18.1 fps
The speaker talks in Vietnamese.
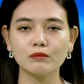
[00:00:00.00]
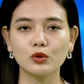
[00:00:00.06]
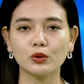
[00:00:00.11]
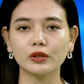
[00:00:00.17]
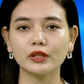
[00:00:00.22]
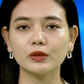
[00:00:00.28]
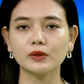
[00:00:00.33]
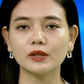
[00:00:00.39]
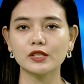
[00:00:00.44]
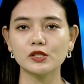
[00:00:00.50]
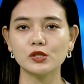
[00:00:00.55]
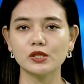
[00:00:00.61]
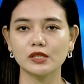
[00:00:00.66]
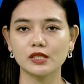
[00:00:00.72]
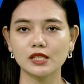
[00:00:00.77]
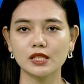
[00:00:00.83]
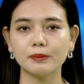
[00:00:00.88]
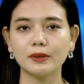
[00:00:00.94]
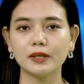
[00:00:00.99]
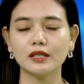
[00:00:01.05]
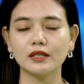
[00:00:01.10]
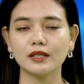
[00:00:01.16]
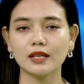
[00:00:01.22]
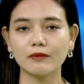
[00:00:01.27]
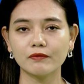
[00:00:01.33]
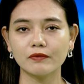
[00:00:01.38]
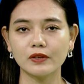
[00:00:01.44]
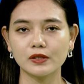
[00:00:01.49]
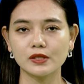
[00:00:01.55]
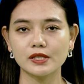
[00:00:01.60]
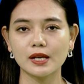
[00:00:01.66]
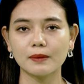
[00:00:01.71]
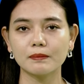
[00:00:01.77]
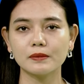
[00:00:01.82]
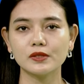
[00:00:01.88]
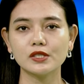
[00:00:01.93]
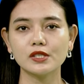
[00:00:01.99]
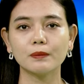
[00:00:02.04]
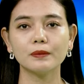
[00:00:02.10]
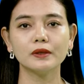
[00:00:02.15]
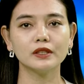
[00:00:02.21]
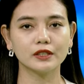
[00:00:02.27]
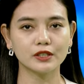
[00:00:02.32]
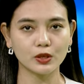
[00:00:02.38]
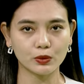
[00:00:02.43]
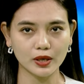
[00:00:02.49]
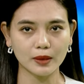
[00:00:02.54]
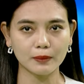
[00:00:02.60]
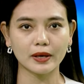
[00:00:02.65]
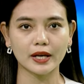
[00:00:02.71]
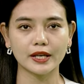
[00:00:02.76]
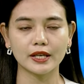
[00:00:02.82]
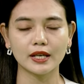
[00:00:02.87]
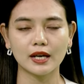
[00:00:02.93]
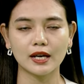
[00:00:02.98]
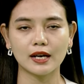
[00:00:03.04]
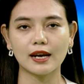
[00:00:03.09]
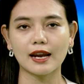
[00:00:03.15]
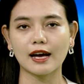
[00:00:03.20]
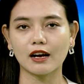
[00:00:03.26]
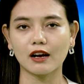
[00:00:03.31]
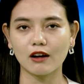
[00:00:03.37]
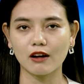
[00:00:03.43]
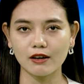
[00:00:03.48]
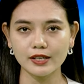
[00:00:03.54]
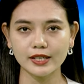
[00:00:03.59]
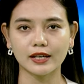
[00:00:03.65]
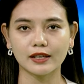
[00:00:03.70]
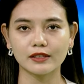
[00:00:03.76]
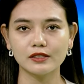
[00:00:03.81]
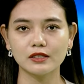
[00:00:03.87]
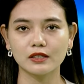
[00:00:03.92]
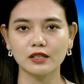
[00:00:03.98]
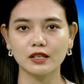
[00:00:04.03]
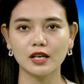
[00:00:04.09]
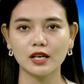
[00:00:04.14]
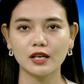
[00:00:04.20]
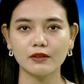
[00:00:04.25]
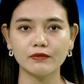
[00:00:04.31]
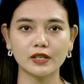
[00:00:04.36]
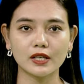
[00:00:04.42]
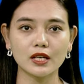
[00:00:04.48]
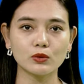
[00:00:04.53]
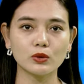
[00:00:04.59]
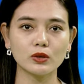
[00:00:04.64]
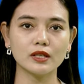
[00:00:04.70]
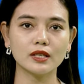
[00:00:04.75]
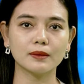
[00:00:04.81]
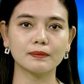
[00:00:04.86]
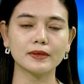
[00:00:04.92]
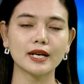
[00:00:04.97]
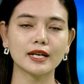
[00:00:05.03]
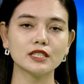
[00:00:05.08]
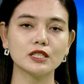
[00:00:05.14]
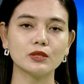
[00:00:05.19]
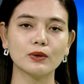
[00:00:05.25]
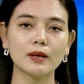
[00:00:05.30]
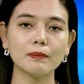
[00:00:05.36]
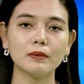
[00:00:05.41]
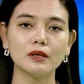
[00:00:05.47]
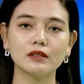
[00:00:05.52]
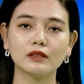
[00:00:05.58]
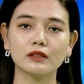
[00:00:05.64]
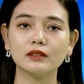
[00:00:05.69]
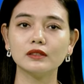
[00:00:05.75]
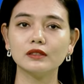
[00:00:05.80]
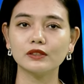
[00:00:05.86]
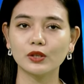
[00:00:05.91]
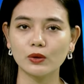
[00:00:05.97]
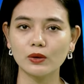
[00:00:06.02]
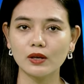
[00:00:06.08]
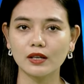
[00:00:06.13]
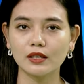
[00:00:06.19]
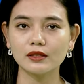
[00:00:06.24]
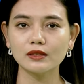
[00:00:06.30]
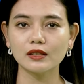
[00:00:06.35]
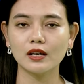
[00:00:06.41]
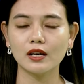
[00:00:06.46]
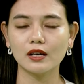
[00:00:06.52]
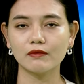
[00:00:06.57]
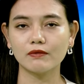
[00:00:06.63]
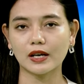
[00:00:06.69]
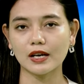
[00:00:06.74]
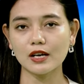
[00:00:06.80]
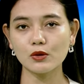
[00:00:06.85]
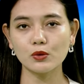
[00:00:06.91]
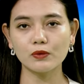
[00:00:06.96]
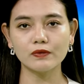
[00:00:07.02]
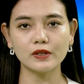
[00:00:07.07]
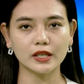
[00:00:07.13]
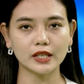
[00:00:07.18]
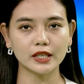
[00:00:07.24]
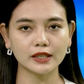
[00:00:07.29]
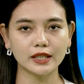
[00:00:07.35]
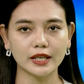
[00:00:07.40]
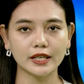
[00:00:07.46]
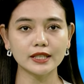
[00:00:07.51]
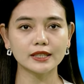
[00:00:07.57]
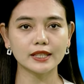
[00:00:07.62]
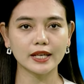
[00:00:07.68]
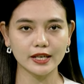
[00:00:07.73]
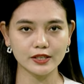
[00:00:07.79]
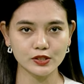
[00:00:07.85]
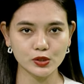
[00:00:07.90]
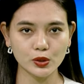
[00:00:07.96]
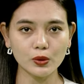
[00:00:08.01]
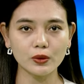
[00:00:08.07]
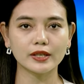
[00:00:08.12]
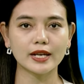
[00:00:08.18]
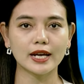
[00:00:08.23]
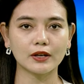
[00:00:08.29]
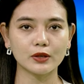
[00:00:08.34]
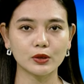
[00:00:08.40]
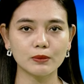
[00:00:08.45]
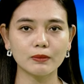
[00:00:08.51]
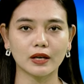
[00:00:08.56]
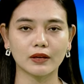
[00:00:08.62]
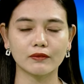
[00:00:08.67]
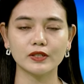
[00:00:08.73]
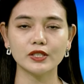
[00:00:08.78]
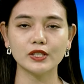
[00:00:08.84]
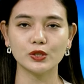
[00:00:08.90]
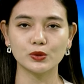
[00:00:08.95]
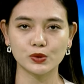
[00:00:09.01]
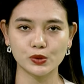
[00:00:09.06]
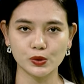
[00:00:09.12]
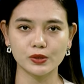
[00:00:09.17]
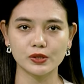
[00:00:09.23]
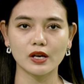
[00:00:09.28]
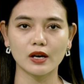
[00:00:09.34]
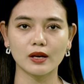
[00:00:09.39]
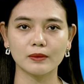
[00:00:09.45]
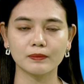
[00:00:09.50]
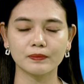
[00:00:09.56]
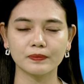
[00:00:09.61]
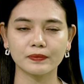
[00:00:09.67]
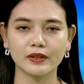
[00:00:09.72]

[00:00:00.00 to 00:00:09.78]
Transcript: mục tiêu tăng trưởng GDP 5% trong nửa đầu năm nay là khó đạt được vì các doanh nghiệp đang chịu áp lực tương đối lớn và các khu vực kinh tế then chốt đang đối mặt với nhiều rủi ro.